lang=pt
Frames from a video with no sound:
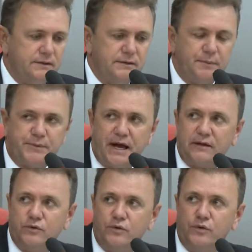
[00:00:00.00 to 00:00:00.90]

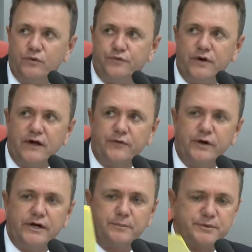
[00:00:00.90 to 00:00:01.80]
Deputado
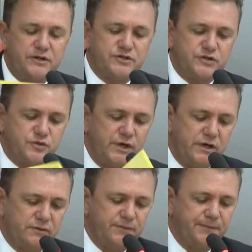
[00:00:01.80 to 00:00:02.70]
Folador, deputado
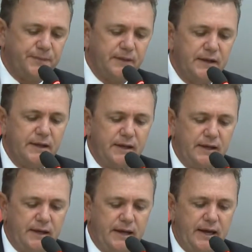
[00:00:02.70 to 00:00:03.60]
Jesuíno,
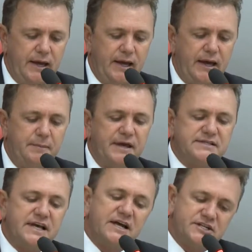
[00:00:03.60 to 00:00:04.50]
é, a
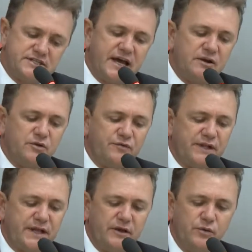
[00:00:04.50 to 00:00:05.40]
mensagem
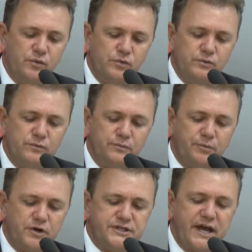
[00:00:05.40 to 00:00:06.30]
091,
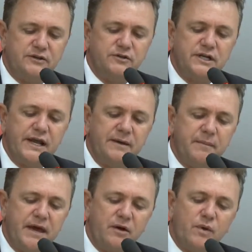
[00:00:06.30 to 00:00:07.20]
projeto de lei
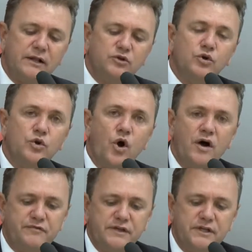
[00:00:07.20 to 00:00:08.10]

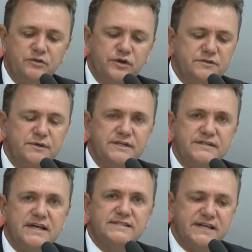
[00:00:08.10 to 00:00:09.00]
649 de
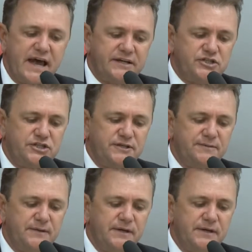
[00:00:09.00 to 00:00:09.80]
2017,